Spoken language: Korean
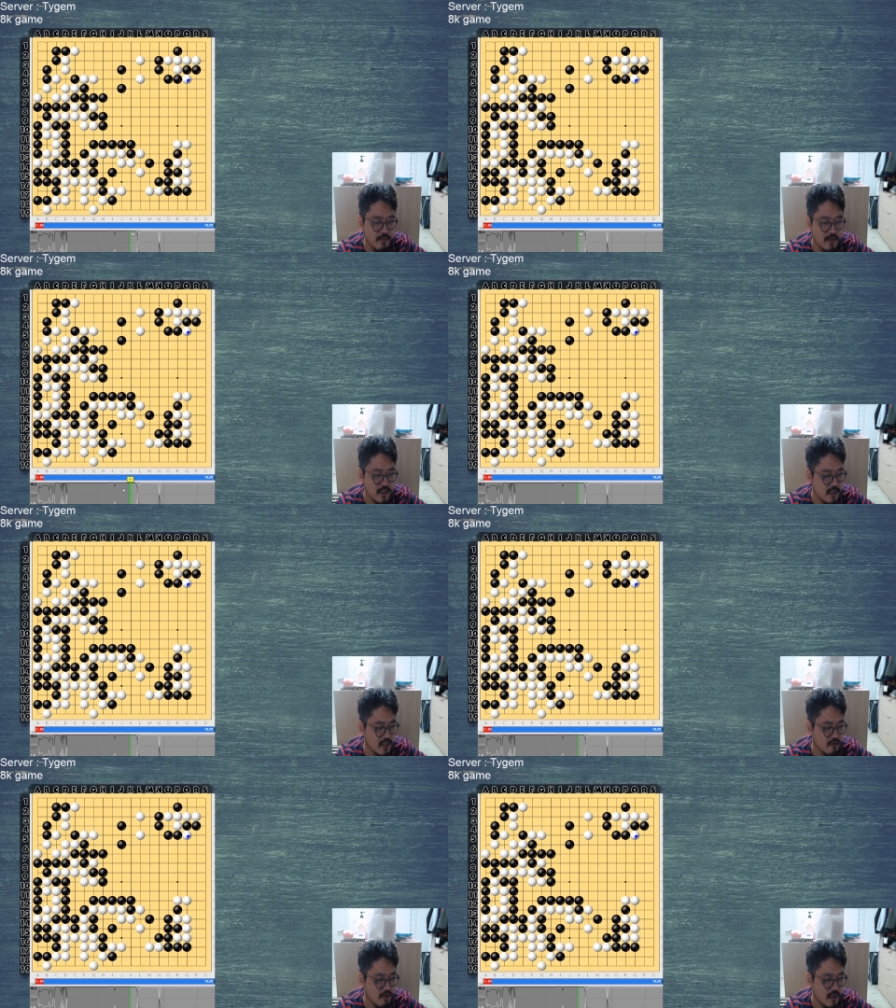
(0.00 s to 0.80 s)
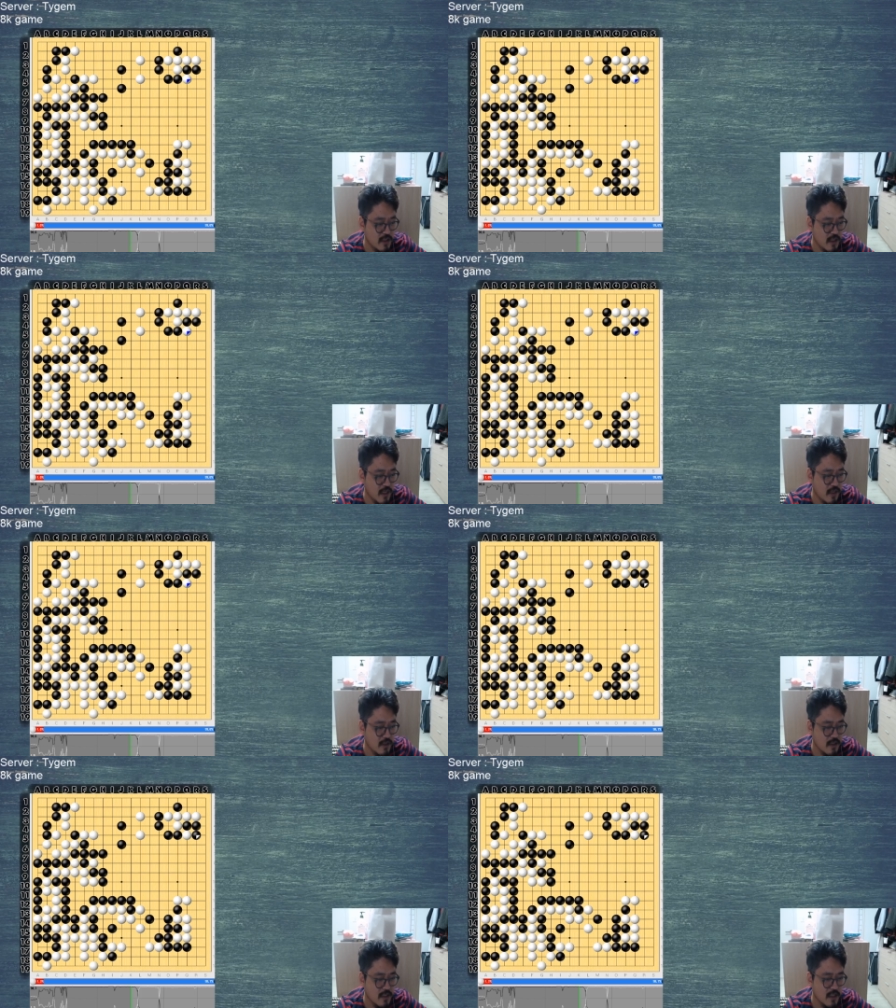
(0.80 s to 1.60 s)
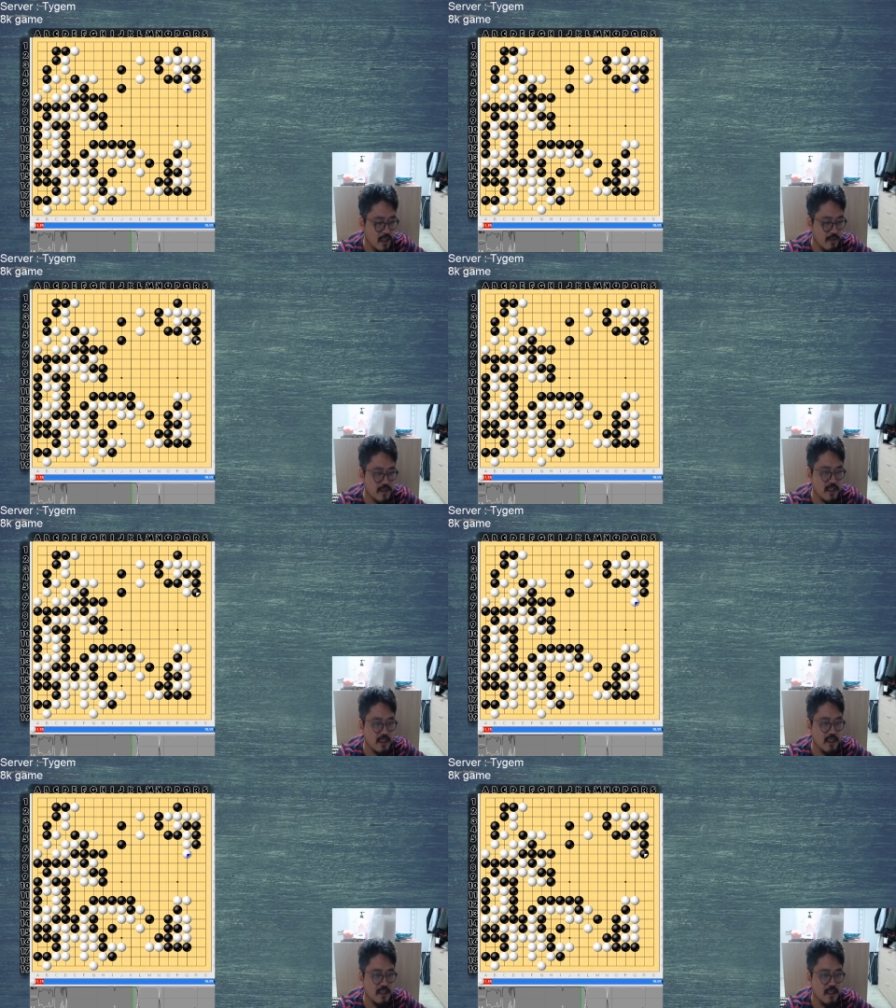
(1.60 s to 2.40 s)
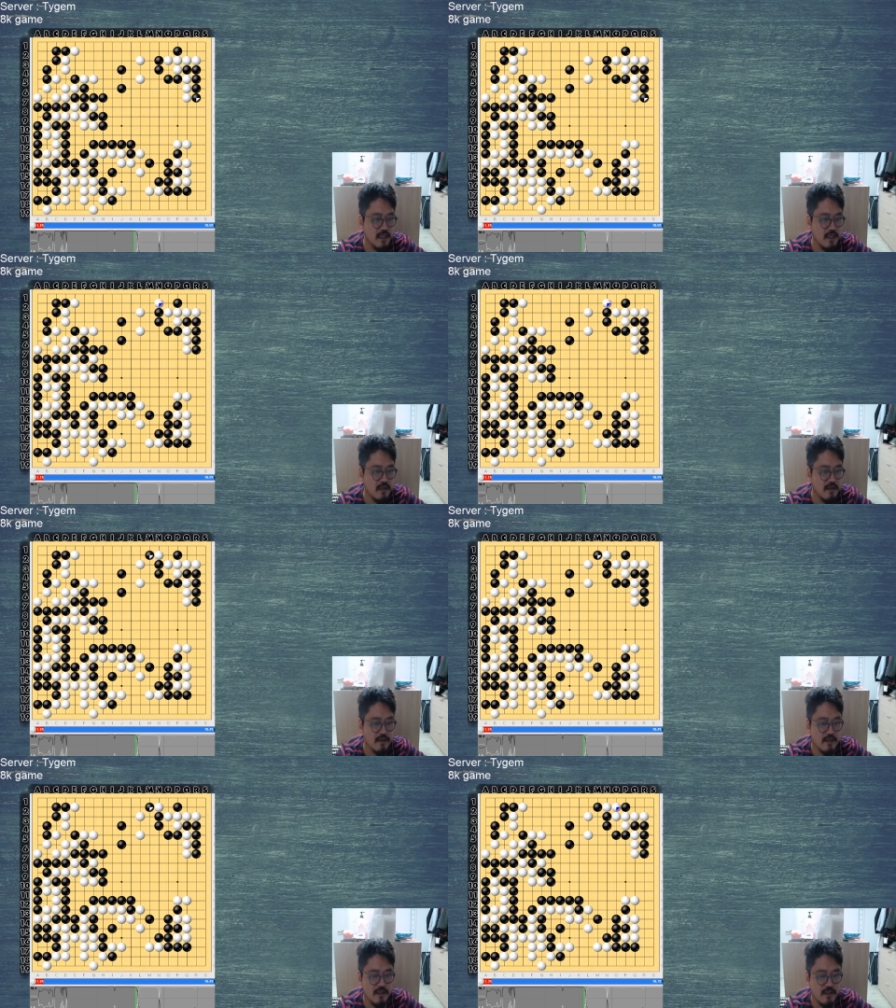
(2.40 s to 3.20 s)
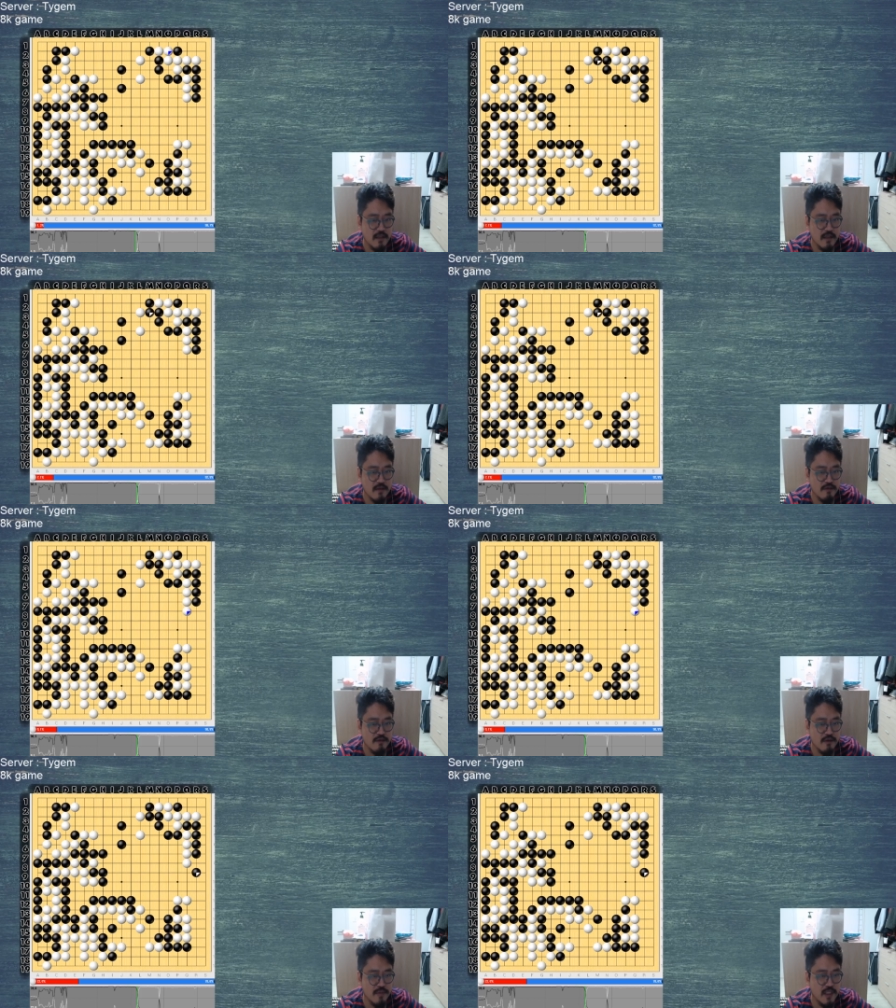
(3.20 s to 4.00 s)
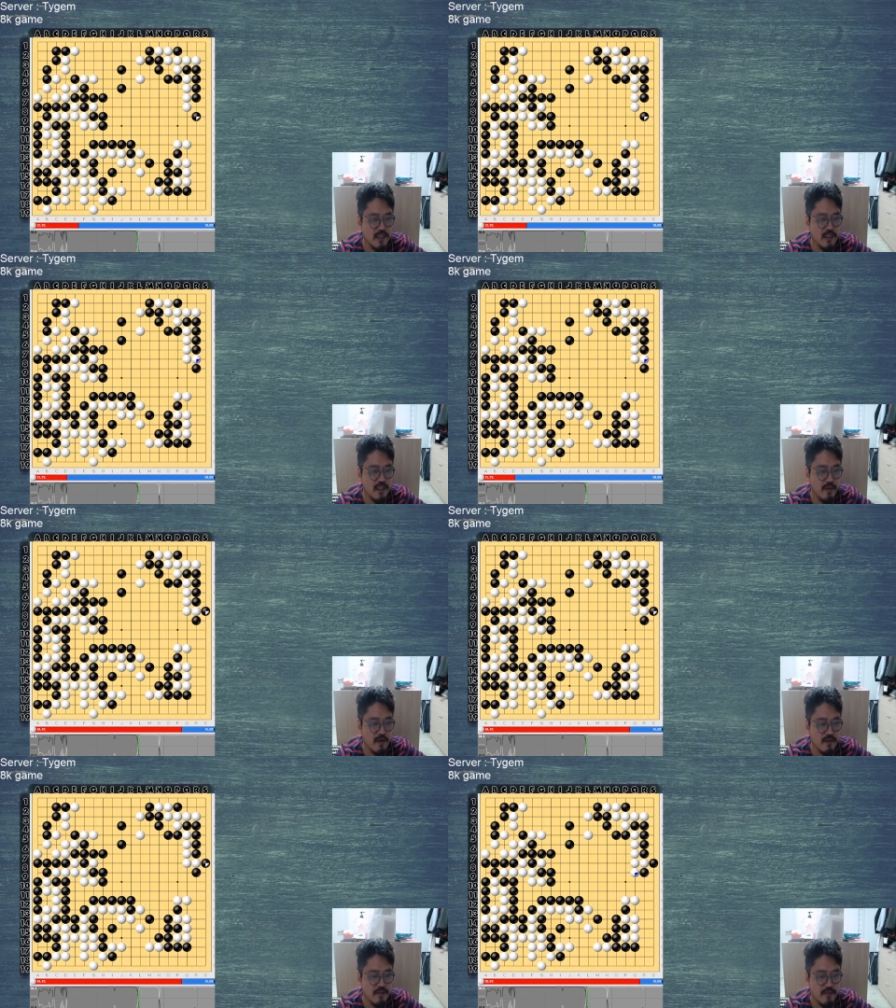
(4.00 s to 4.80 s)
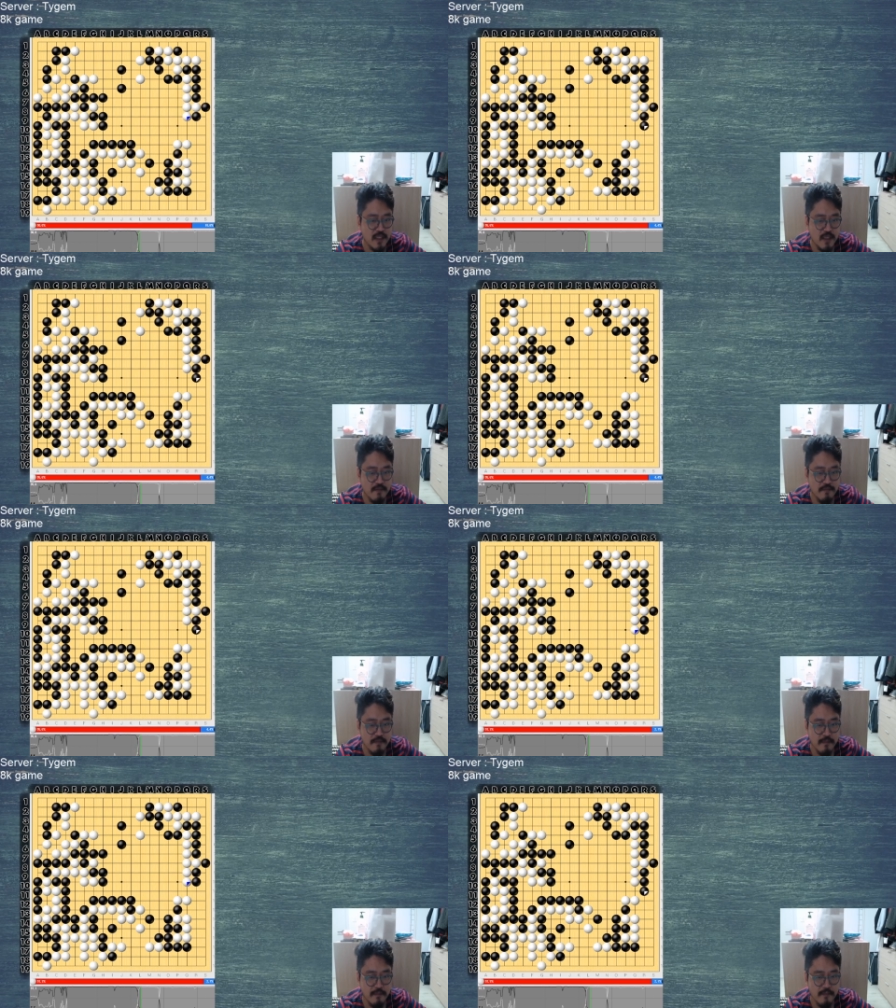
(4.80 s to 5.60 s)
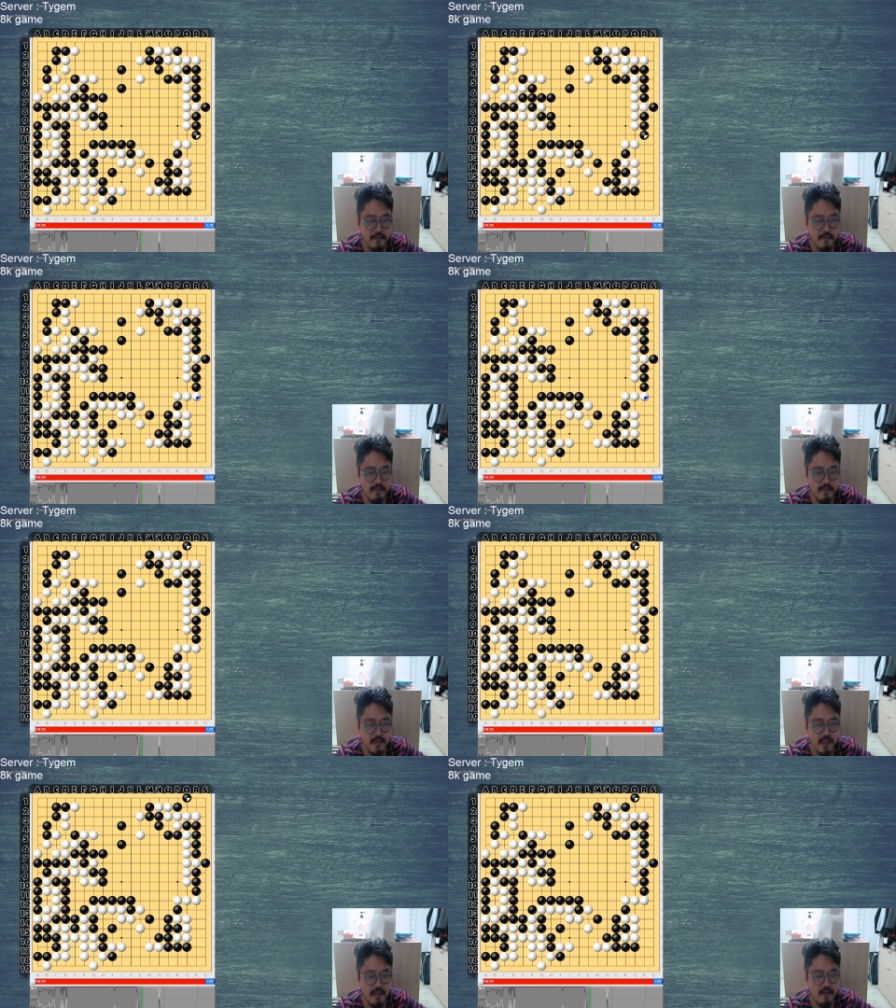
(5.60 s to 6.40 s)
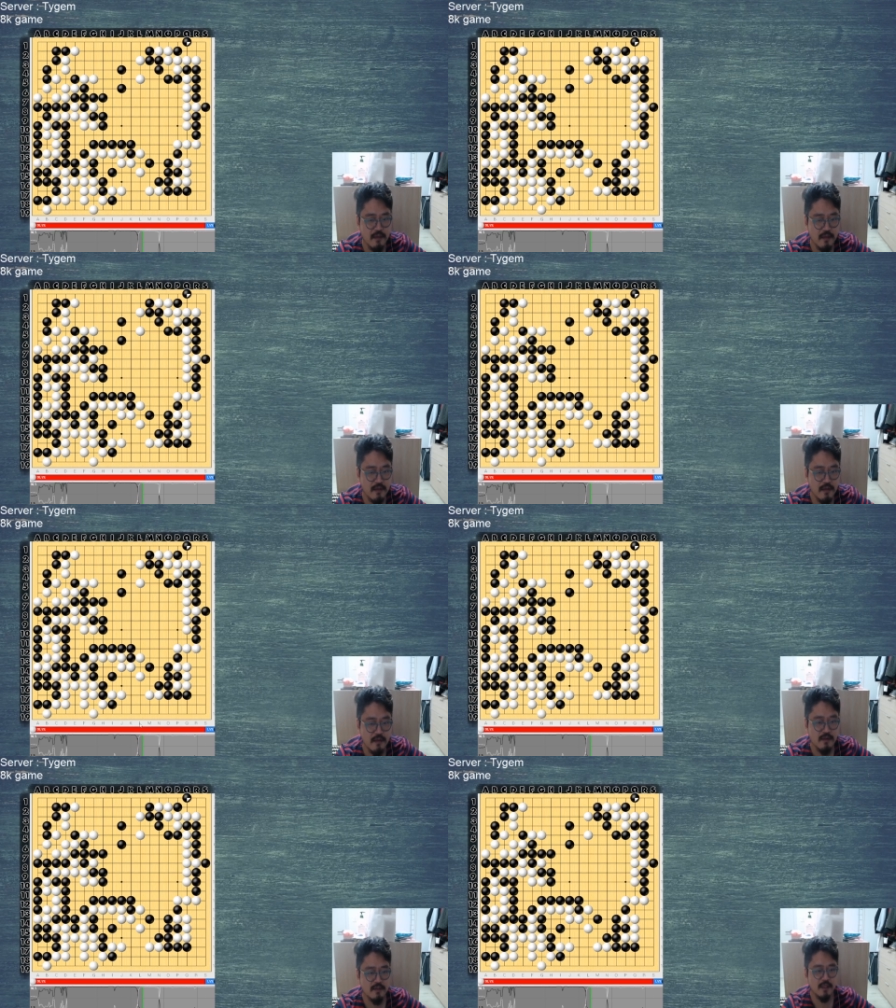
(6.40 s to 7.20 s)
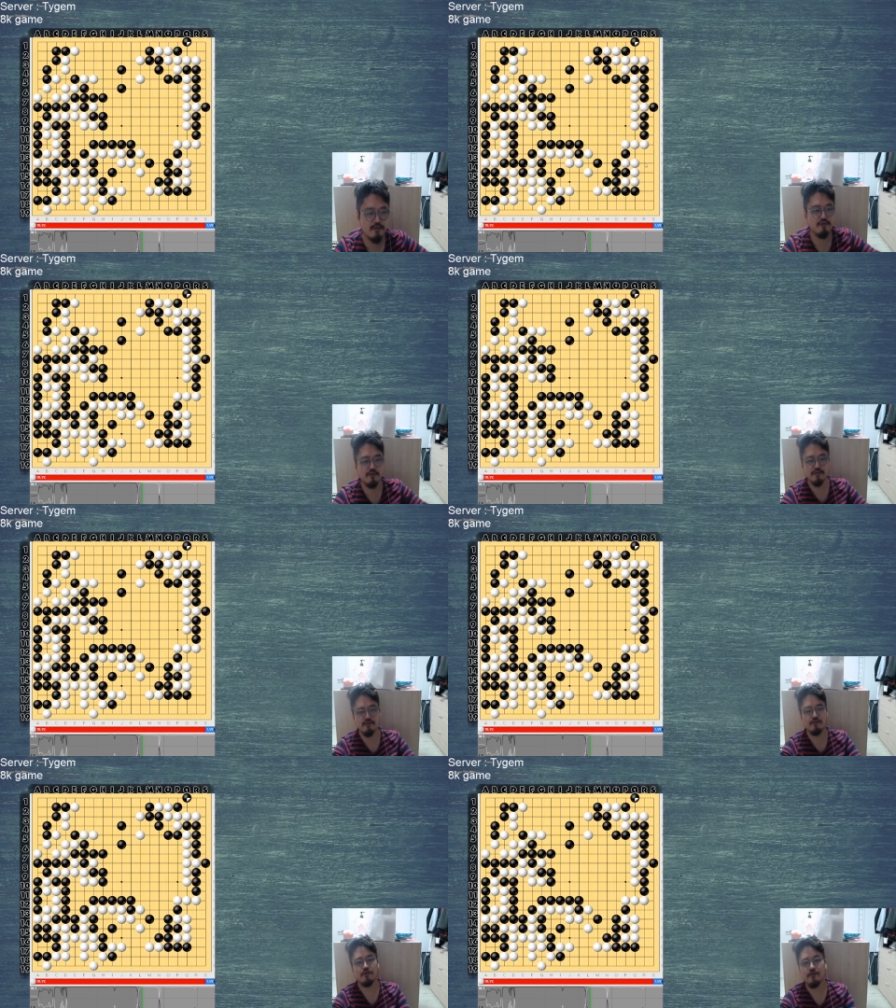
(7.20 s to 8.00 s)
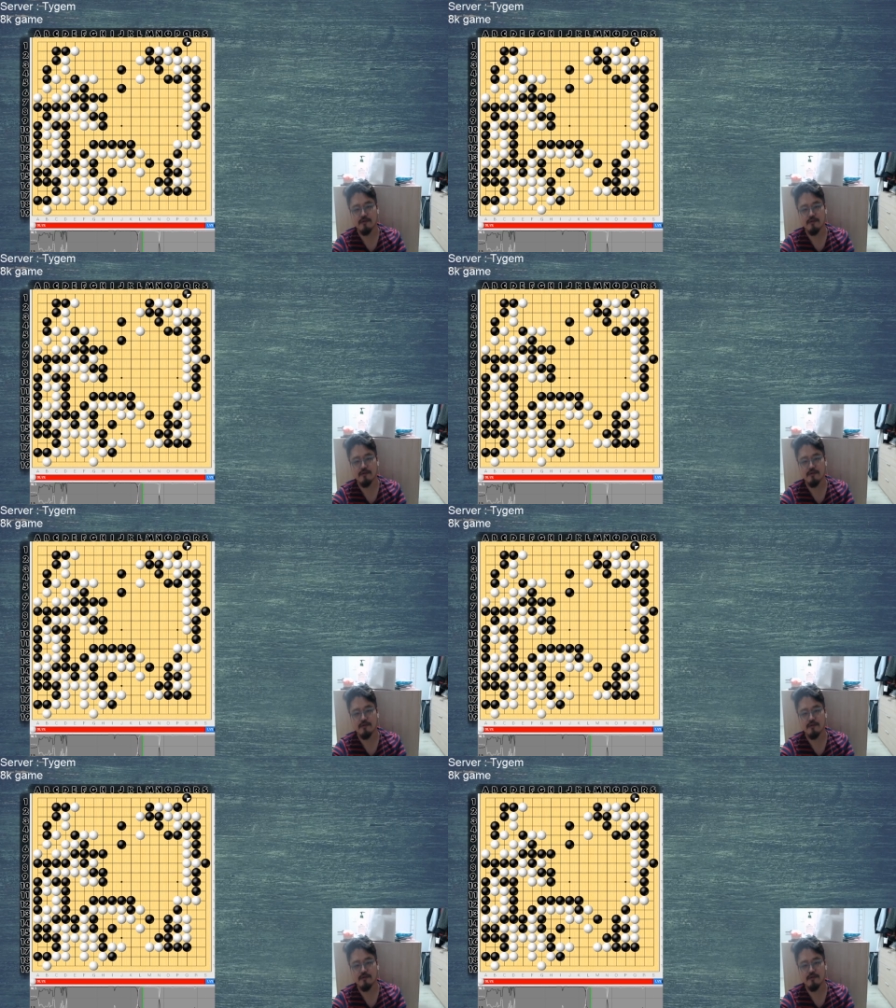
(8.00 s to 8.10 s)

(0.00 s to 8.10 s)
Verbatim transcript: 퍼센트가 좋았는데 이 갑자기 여기서 그쵸 비극이 벌어집니다. 네. 살 수가 없죠.